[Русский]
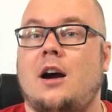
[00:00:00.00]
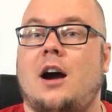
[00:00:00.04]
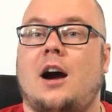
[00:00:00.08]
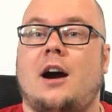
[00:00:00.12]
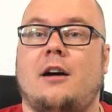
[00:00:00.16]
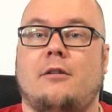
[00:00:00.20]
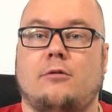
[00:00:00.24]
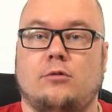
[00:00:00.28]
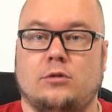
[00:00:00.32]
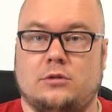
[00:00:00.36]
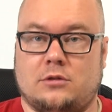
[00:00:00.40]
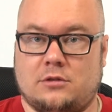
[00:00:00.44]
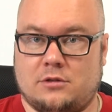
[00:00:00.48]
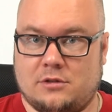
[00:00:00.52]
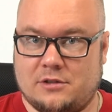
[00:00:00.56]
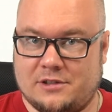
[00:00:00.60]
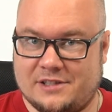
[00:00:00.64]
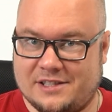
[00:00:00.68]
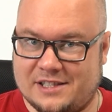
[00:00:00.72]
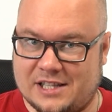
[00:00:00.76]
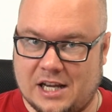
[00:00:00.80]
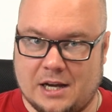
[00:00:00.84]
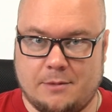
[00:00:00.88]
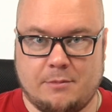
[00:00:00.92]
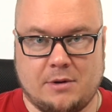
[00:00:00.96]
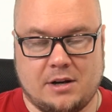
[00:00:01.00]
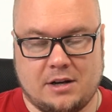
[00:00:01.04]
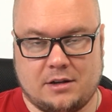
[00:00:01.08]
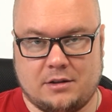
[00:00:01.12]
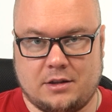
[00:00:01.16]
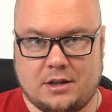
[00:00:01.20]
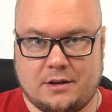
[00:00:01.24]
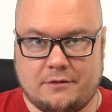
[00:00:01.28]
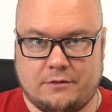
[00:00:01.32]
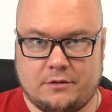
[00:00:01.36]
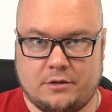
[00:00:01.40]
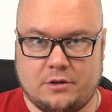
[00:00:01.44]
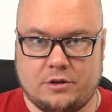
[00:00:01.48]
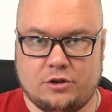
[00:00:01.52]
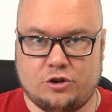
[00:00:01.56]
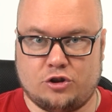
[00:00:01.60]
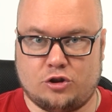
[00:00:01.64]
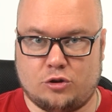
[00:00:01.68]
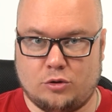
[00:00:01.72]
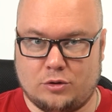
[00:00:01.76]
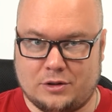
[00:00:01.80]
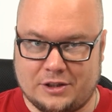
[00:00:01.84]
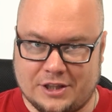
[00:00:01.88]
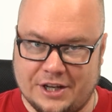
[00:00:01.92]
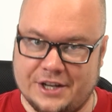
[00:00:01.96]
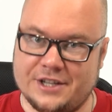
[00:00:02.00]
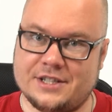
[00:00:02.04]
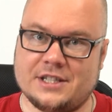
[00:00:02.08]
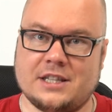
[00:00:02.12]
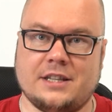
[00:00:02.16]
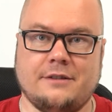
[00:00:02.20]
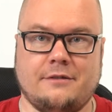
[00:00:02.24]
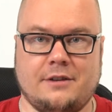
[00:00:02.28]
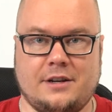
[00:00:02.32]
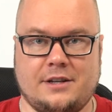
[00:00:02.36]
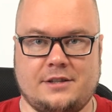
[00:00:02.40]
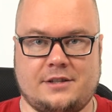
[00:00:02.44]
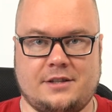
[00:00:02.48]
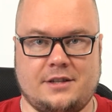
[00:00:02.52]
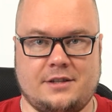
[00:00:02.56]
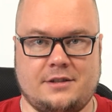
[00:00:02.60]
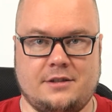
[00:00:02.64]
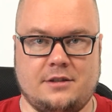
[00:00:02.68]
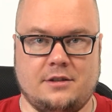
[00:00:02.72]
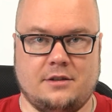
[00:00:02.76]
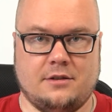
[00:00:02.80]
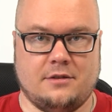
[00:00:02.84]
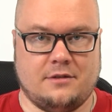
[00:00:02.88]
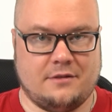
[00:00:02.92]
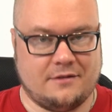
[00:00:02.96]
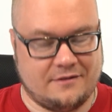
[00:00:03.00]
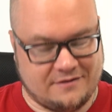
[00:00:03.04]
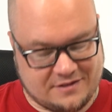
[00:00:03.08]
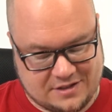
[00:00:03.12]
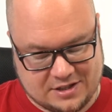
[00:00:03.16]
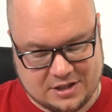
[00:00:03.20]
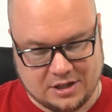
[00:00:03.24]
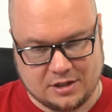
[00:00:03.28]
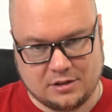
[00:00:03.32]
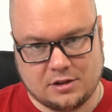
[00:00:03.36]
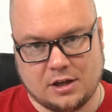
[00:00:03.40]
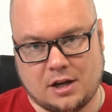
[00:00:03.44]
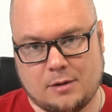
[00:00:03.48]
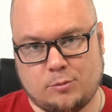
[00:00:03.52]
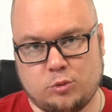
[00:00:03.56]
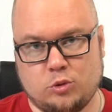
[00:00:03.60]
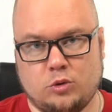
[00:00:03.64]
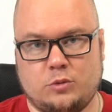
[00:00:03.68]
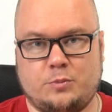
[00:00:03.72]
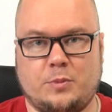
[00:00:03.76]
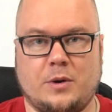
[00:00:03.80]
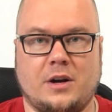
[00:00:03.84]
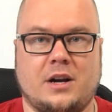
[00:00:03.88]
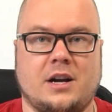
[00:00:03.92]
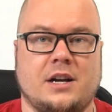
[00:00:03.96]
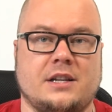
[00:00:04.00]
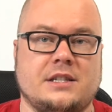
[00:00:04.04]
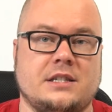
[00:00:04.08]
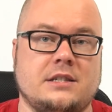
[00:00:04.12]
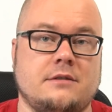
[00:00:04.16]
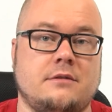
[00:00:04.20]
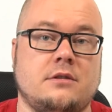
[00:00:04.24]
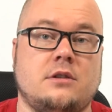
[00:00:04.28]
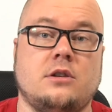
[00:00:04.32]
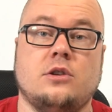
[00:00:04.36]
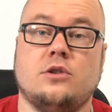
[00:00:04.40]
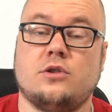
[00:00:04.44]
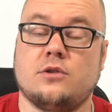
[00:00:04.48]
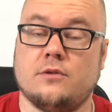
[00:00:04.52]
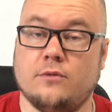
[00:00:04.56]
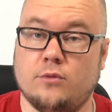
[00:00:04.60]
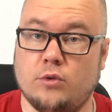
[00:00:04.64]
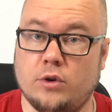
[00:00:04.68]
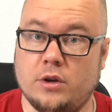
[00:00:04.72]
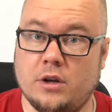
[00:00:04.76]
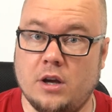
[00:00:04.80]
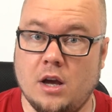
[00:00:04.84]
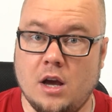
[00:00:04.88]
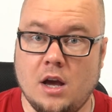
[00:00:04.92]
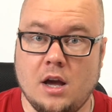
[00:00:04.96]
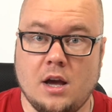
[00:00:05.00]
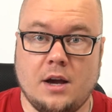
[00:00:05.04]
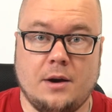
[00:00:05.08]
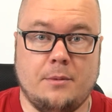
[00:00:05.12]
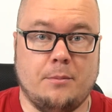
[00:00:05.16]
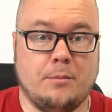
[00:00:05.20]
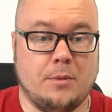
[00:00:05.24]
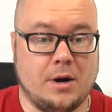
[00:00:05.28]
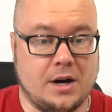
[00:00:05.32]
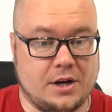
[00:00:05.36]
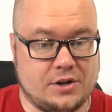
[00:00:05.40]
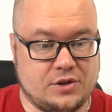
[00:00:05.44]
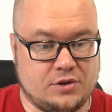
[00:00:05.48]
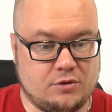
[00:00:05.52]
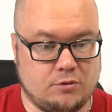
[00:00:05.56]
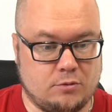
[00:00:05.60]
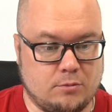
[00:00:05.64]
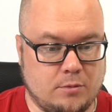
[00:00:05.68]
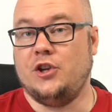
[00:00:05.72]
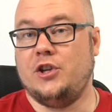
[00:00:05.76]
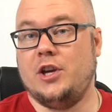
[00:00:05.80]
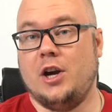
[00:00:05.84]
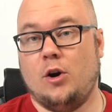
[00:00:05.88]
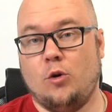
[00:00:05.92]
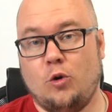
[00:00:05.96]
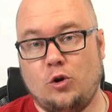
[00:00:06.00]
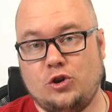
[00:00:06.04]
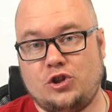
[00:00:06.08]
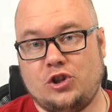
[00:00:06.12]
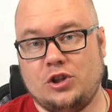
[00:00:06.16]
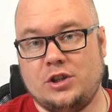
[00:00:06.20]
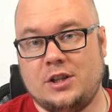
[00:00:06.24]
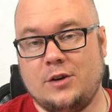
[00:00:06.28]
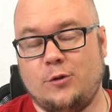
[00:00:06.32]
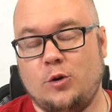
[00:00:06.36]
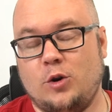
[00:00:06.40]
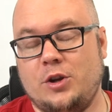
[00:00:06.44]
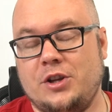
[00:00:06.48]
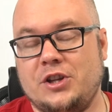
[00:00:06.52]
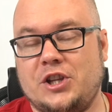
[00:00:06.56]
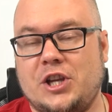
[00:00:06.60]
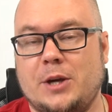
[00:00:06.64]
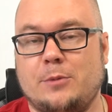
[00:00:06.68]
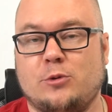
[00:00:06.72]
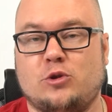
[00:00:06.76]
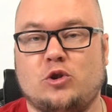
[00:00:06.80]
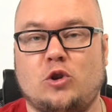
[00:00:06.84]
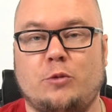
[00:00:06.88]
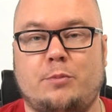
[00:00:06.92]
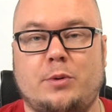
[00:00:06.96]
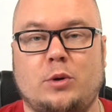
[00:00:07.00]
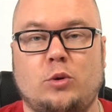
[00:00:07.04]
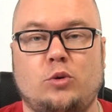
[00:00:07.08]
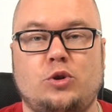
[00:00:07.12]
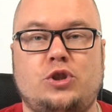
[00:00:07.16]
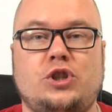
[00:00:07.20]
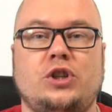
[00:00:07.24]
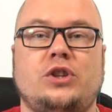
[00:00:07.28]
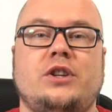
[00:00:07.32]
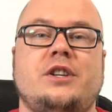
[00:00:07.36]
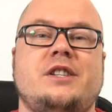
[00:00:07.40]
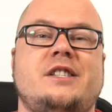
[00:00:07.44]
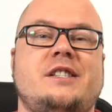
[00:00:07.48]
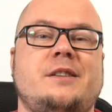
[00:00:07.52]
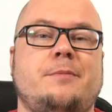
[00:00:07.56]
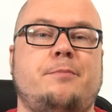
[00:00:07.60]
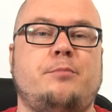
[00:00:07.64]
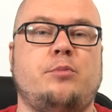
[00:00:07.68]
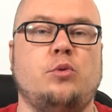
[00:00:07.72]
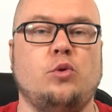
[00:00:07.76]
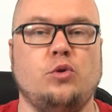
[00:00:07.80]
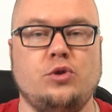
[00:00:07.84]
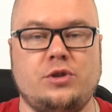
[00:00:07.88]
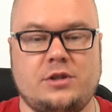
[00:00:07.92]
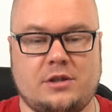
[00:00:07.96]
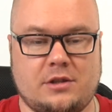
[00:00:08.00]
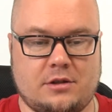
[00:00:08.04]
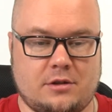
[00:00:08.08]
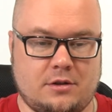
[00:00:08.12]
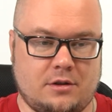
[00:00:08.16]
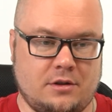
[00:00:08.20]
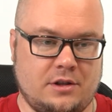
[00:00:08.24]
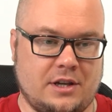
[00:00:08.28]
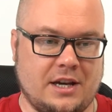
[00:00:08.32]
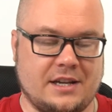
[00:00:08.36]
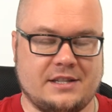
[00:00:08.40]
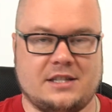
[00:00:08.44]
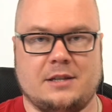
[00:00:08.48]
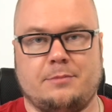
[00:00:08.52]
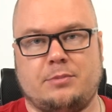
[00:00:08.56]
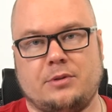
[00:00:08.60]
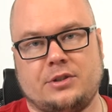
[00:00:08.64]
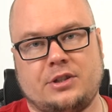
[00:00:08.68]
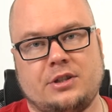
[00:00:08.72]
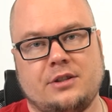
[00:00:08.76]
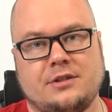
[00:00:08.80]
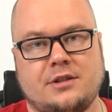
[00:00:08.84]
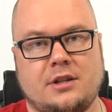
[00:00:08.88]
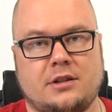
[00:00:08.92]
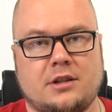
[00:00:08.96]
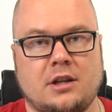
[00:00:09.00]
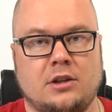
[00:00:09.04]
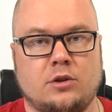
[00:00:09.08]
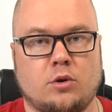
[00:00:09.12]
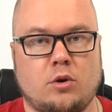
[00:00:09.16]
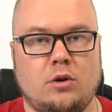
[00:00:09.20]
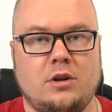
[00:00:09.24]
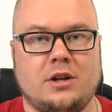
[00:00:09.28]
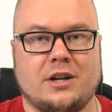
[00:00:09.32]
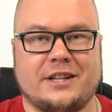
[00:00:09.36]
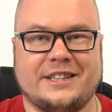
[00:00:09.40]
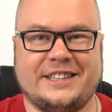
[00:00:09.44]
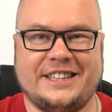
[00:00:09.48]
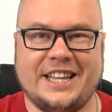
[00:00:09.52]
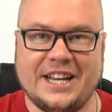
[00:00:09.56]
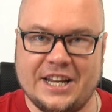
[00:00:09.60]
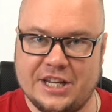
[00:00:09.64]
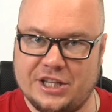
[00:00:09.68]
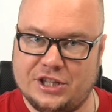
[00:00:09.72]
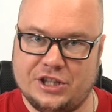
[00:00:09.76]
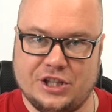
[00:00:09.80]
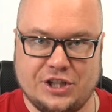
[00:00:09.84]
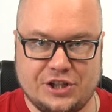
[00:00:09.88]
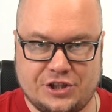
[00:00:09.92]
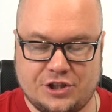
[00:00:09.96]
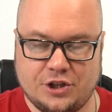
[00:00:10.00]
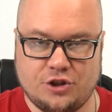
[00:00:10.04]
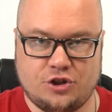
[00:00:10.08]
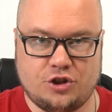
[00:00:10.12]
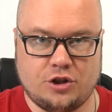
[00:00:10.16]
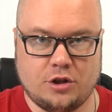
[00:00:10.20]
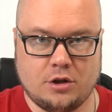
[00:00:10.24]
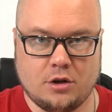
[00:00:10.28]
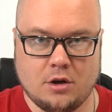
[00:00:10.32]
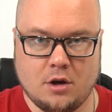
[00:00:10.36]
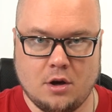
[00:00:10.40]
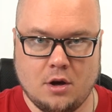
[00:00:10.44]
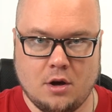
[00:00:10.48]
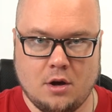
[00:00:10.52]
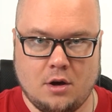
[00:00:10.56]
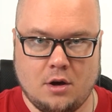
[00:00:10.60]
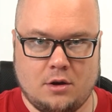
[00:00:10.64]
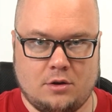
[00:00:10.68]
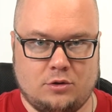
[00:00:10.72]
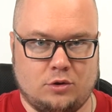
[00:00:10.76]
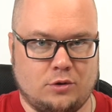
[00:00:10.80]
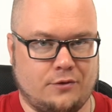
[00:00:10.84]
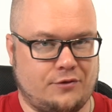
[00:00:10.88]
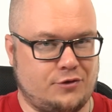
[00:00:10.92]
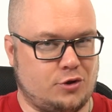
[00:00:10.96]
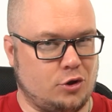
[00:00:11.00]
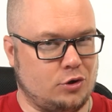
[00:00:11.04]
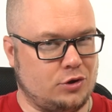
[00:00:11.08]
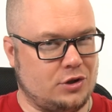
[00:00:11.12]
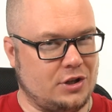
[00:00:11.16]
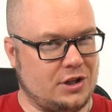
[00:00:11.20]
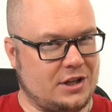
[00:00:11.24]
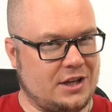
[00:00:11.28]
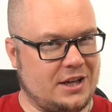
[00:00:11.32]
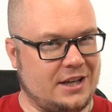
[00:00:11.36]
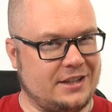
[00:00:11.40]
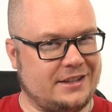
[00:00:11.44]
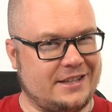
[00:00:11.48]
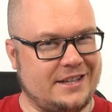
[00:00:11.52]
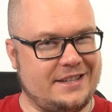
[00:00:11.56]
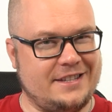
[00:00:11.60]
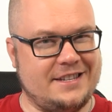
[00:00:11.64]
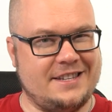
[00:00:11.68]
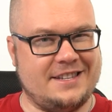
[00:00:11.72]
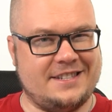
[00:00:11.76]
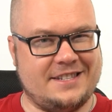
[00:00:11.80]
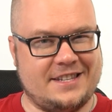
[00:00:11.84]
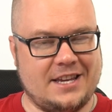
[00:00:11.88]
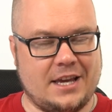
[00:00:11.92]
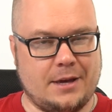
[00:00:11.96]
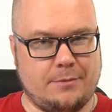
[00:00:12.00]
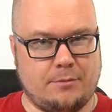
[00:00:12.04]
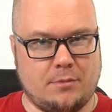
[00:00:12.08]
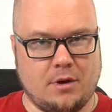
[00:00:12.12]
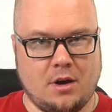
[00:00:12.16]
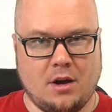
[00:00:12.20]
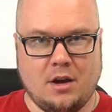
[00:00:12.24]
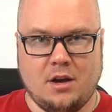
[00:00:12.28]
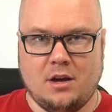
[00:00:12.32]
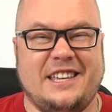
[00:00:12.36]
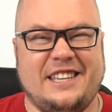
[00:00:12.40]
А вот самое главное, что тестовые SSD всегда будут показывать свой максимум. Я очень доволен тем, что получилось. Пусть я заплатил за этот контроллер 3000, но все-таки это не 7.